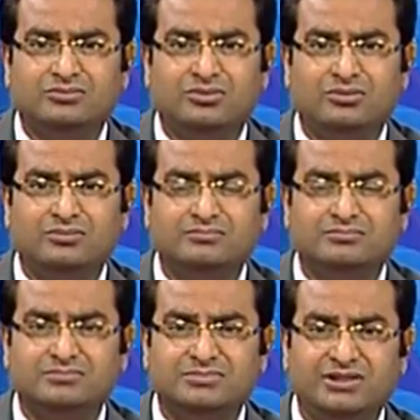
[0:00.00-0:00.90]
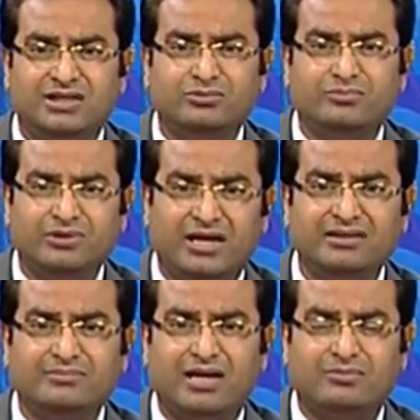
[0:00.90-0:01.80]
तो ये तो
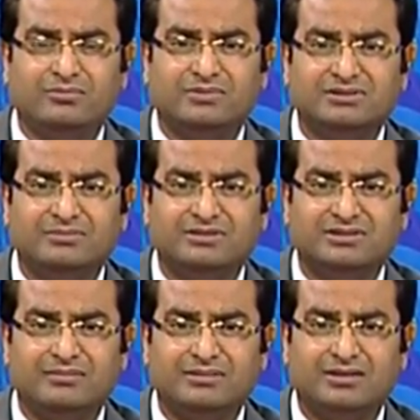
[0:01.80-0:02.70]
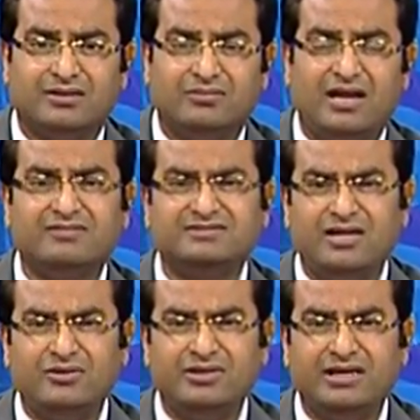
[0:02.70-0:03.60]
बुनियादी मैं आपको मसले मसाइल बता रहा हूँ लाइफ
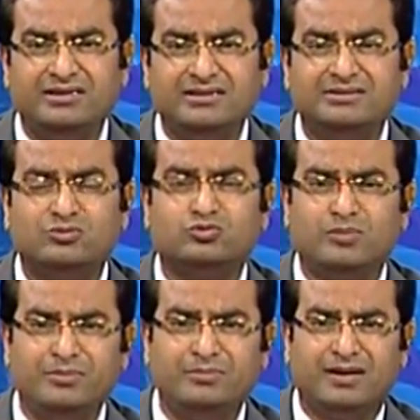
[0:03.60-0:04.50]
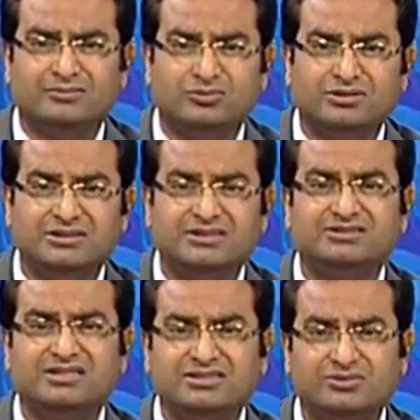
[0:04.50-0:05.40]
स्टाइल ओरिएटेड जब सुबह भी बात हो रही थी
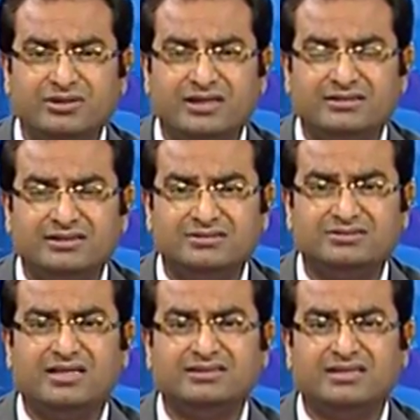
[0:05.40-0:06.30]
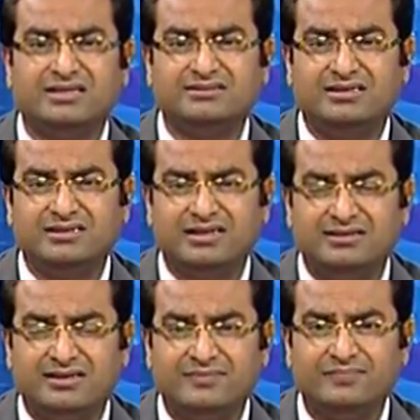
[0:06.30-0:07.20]
स्ट्रेस ओरिएटेड स्ट्रेस के रिजल्ट के
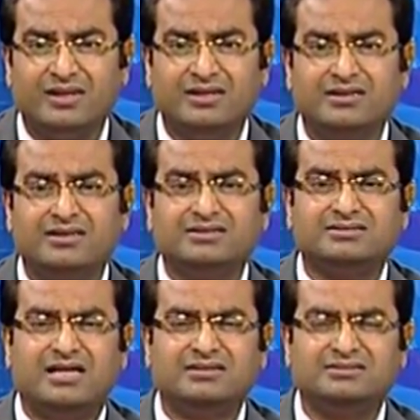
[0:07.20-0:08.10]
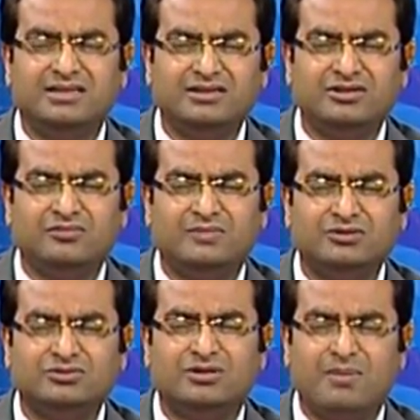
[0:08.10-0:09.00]
अंदर इंसान जहन के
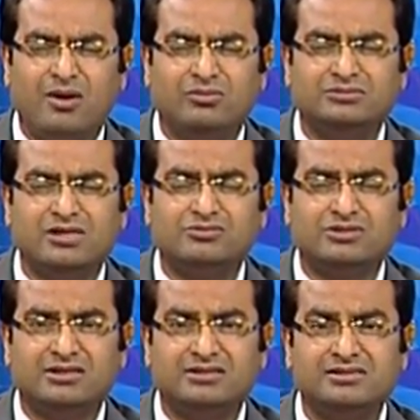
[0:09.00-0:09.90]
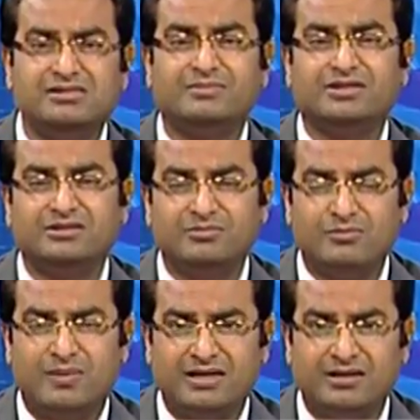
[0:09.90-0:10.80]
ऊपर जो दबाव होता है उसके नतीजे में कितनी
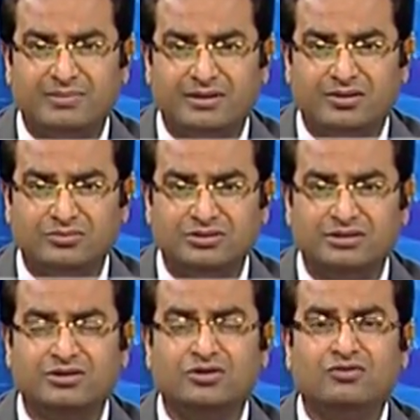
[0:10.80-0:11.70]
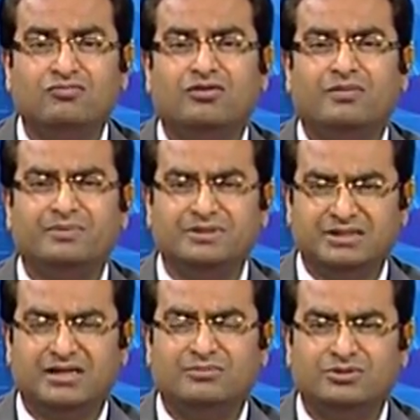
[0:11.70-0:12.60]
बीमारियाँ पैदा होती हैं वो अपनी
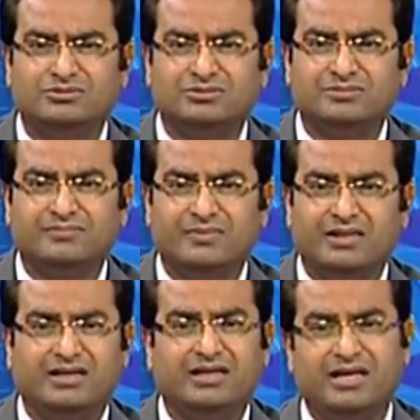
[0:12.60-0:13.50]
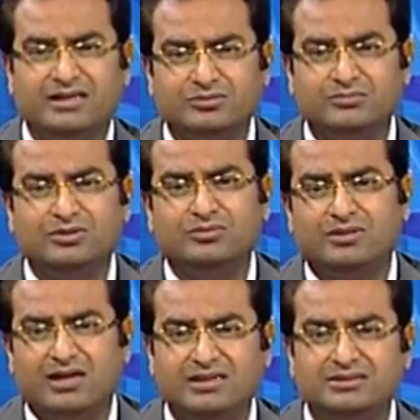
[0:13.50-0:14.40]
जगह मौजूद यानी एक तो
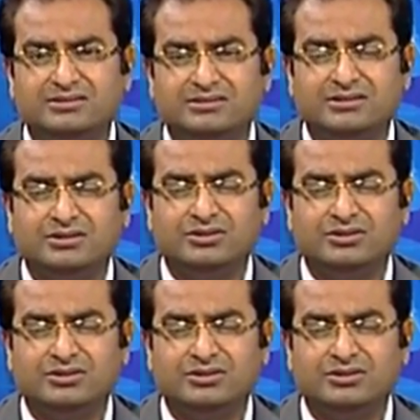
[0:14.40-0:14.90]
बिल्कुल खालिश